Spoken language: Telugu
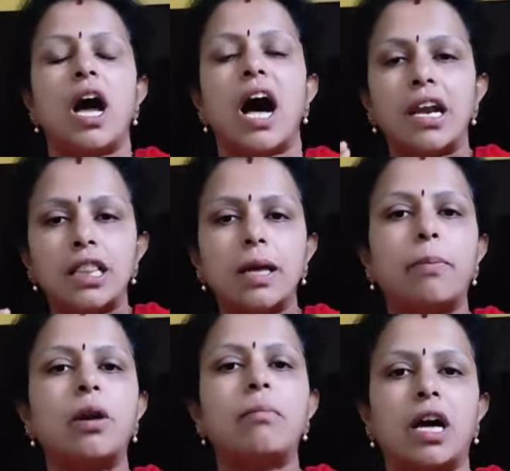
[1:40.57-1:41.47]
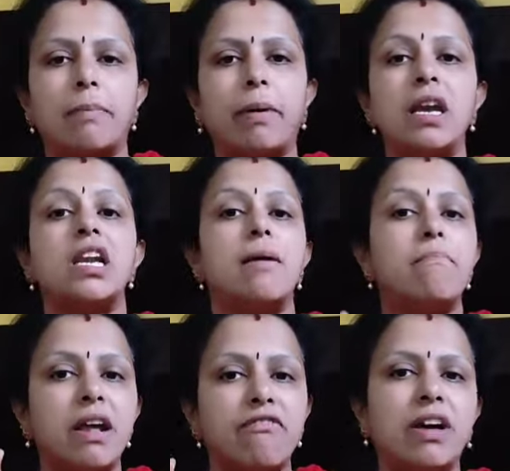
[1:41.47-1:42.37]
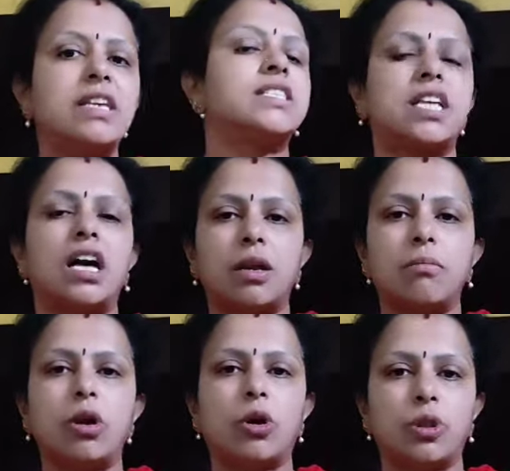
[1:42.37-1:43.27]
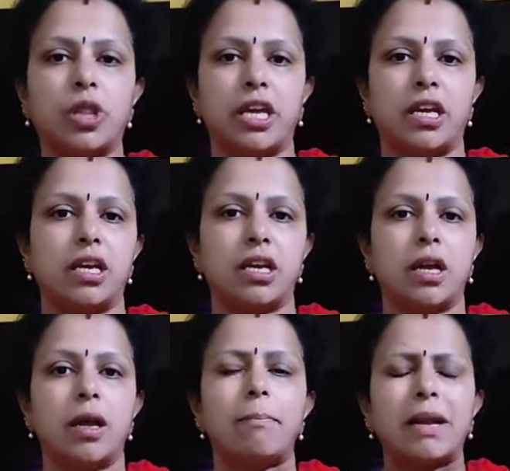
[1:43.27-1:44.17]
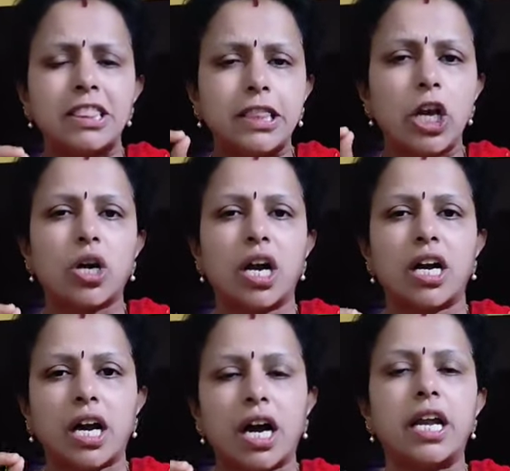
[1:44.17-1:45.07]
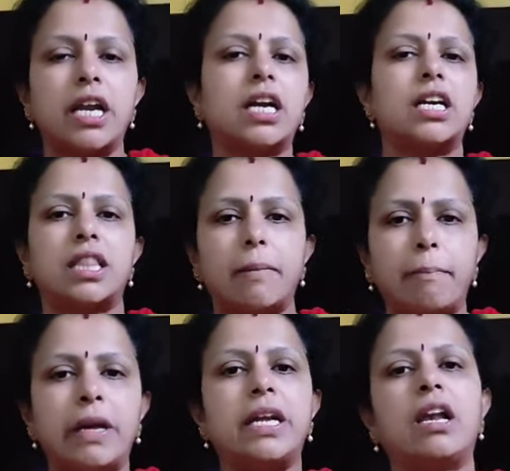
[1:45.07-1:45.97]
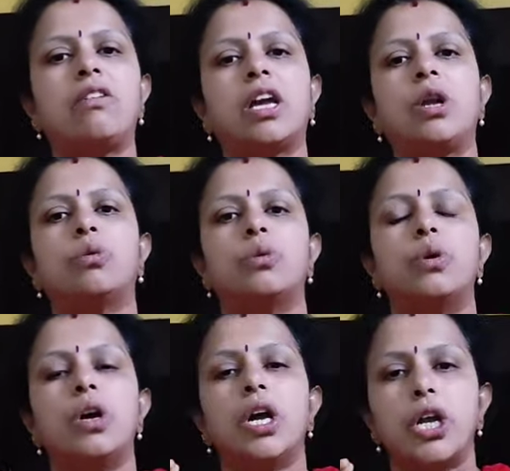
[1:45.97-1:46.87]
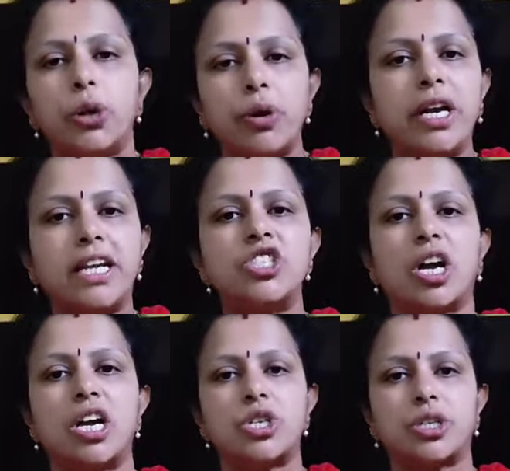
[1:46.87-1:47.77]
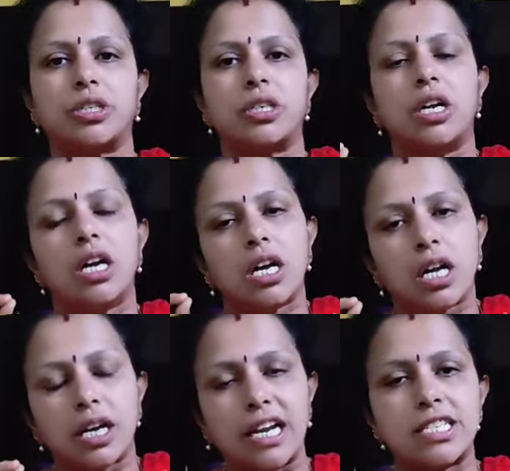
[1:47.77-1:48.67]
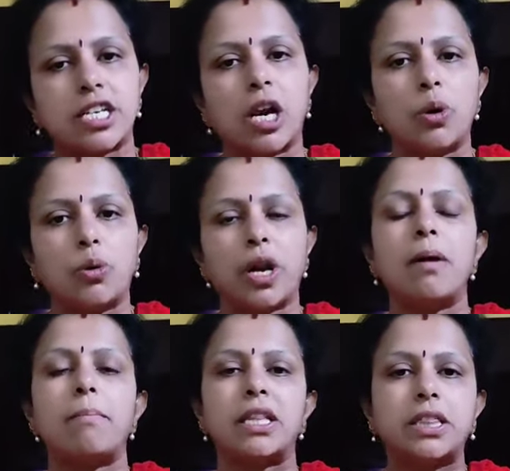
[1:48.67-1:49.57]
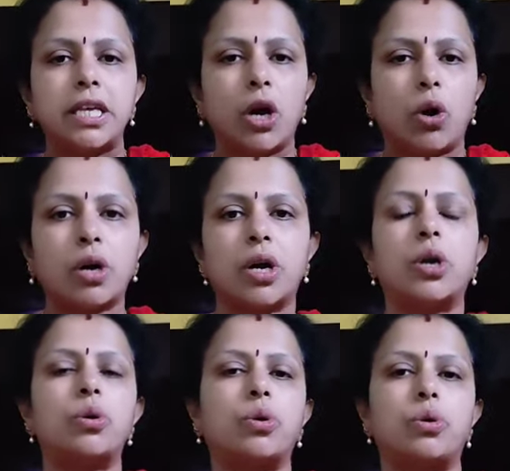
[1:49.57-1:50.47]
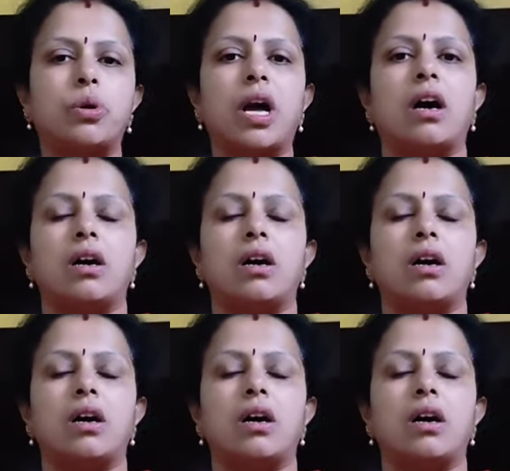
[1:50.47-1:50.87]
అనంతపురం అర్బన్ నంబర్ వన్ స్థానంలో ఉంది ప్రతి ఒక్క కార్యకర్త బిఎల్ఏలు యూనిట్ ఇన్ఛార్జ్ క్లస్టర్లు కూడా ప్రతి ఒక్కరూ కూడా